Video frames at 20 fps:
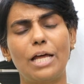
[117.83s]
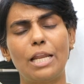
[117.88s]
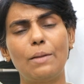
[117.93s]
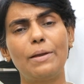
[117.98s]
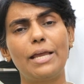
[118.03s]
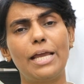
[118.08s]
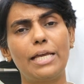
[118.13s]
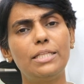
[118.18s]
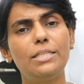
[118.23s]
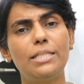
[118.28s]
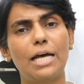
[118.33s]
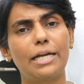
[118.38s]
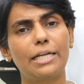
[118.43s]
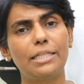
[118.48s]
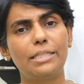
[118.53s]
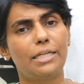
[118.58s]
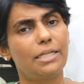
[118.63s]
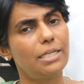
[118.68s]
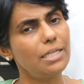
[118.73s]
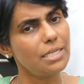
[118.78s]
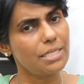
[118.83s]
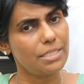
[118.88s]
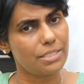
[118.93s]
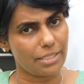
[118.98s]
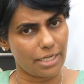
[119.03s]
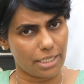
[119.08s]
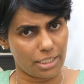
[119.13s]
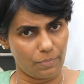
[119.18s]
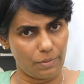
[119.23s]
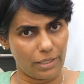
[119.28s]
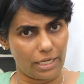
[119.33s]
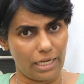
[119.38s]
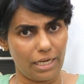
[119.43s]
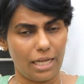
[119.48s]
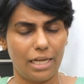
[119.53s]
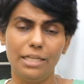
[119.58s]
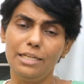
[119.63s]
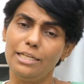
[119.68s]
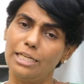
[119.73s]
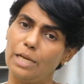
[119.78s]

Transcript: నలభై ఐదు దాటిందంటే హిస్టెక్టమీకి వెళ్ళాలి